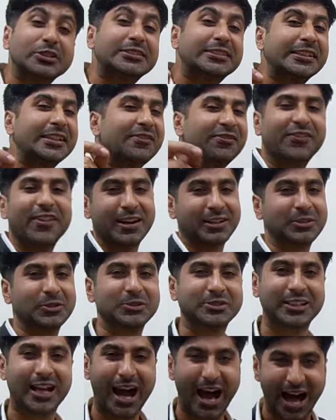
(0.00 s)
उसी
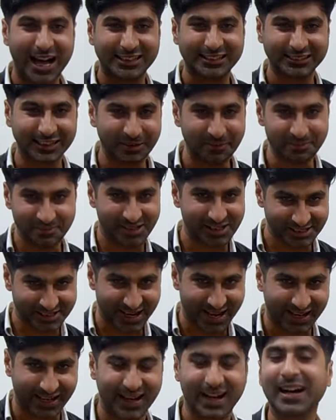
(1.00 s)
वक्त उसका आंसर मिल
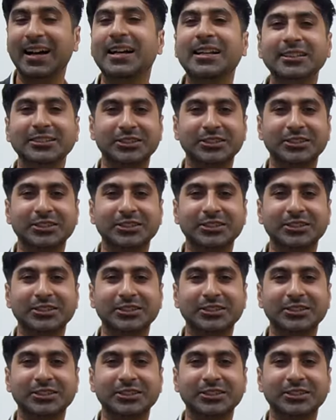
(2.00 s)
जाएगा